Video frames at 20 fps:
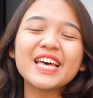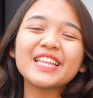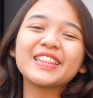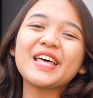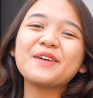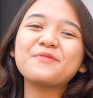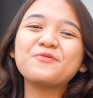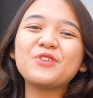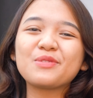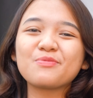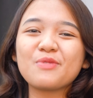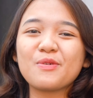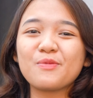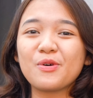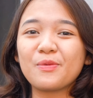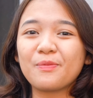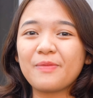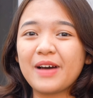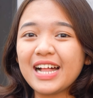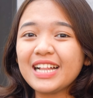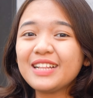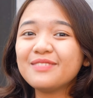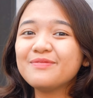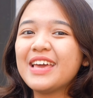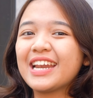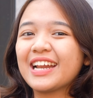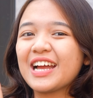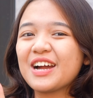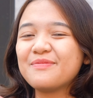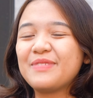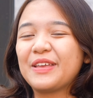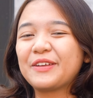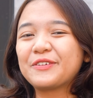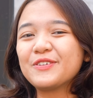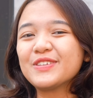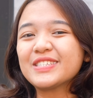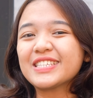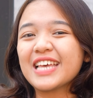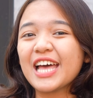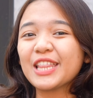wisata buat Pal biar nggak
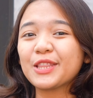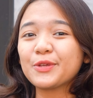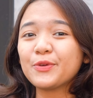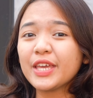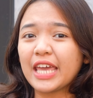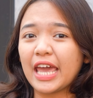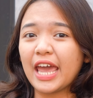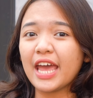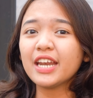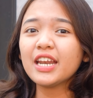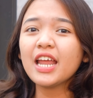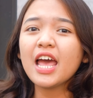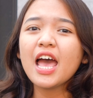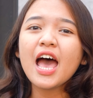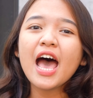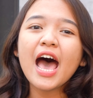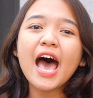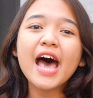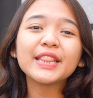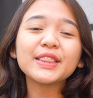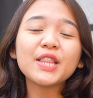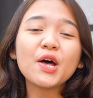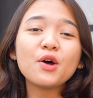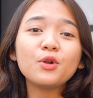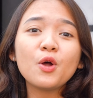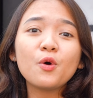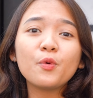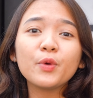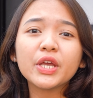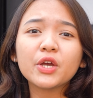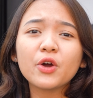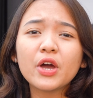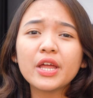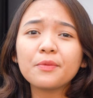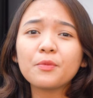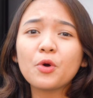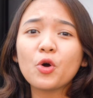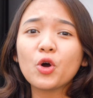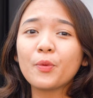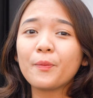bingung saat weekend atau long
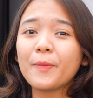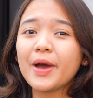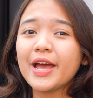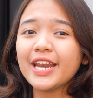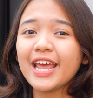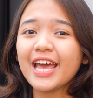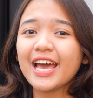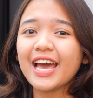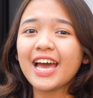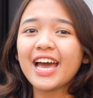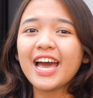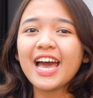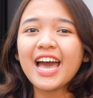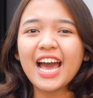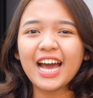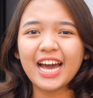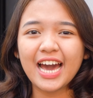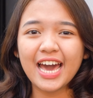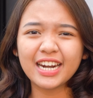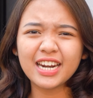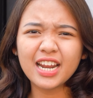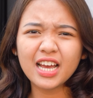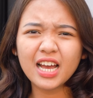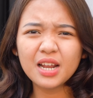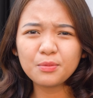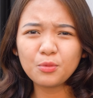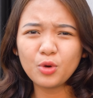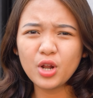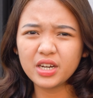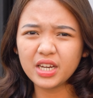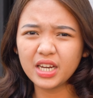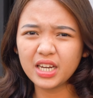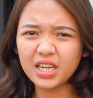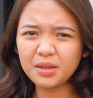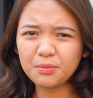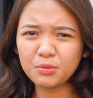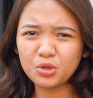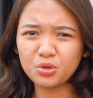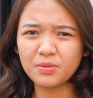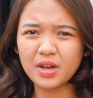weekend mau kemana. Karena kan bulan
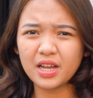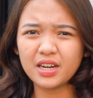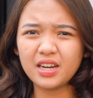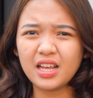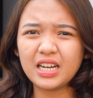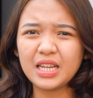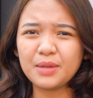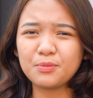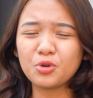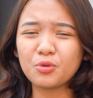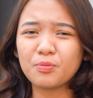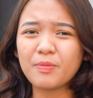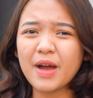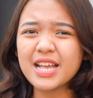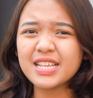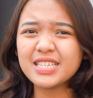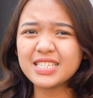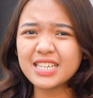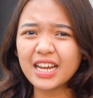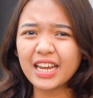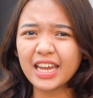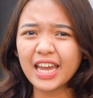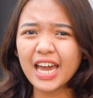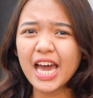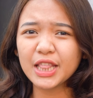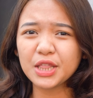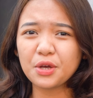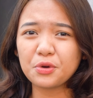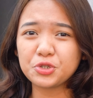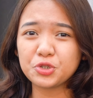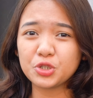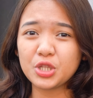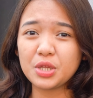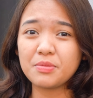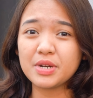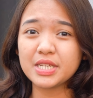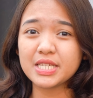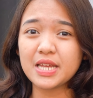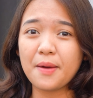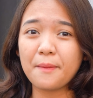ini belum ada libur panjang ya atau cuti
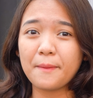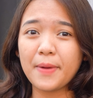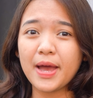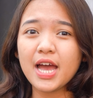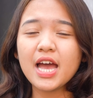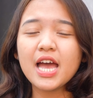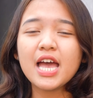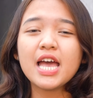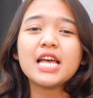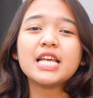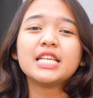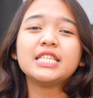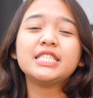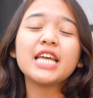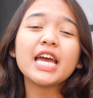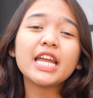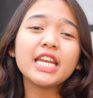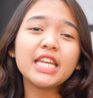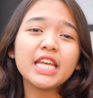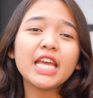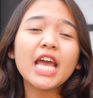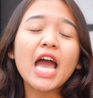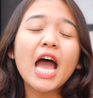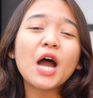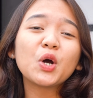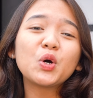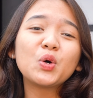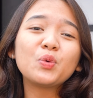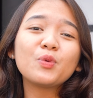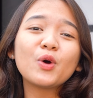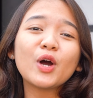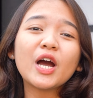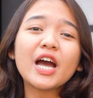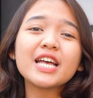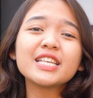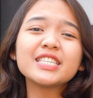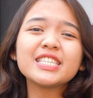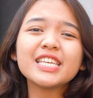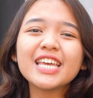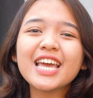bersama. Jadi aku mau
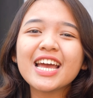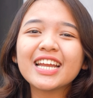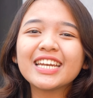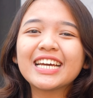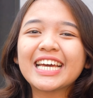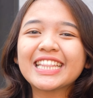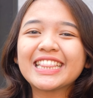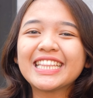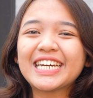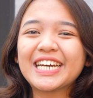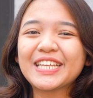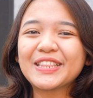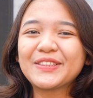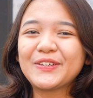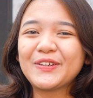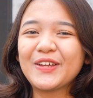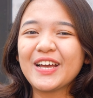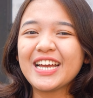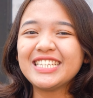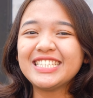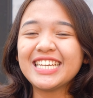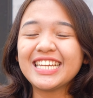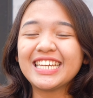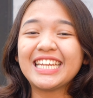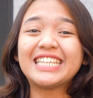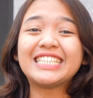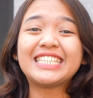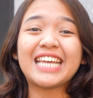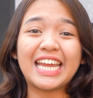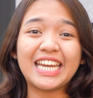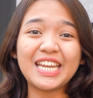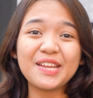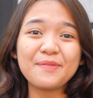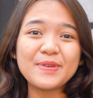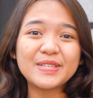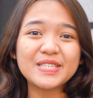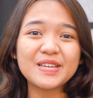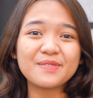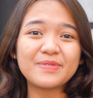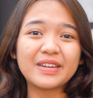kasih yang deket-deket dulu aja nih. Jadi
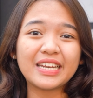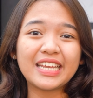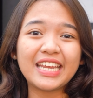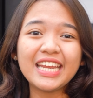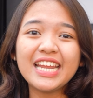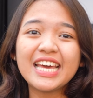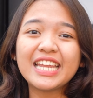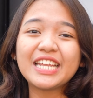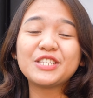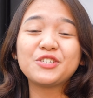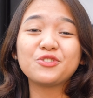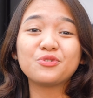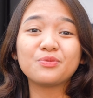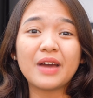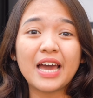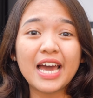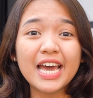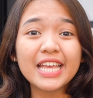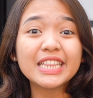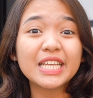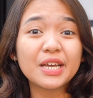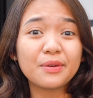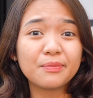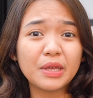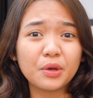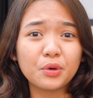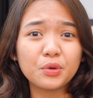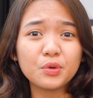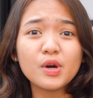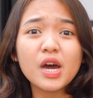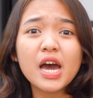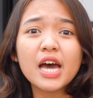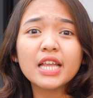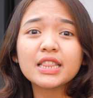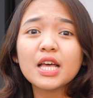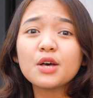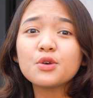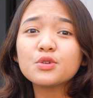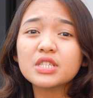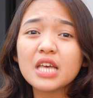bisa pergi dari Jumat ke Minggu
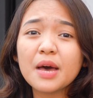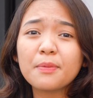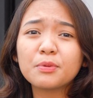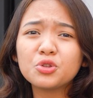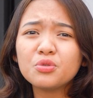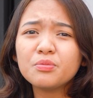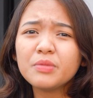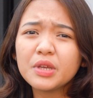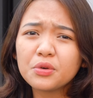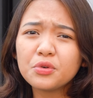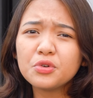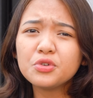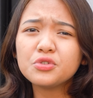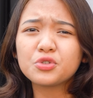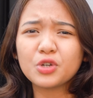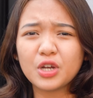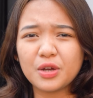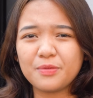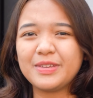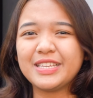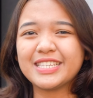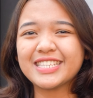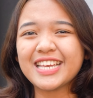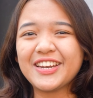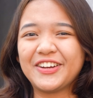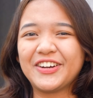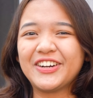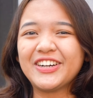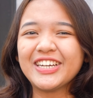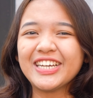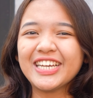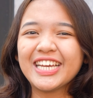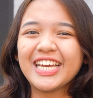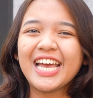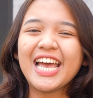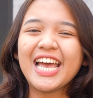atau Sabtu Minggu juga bisa dong.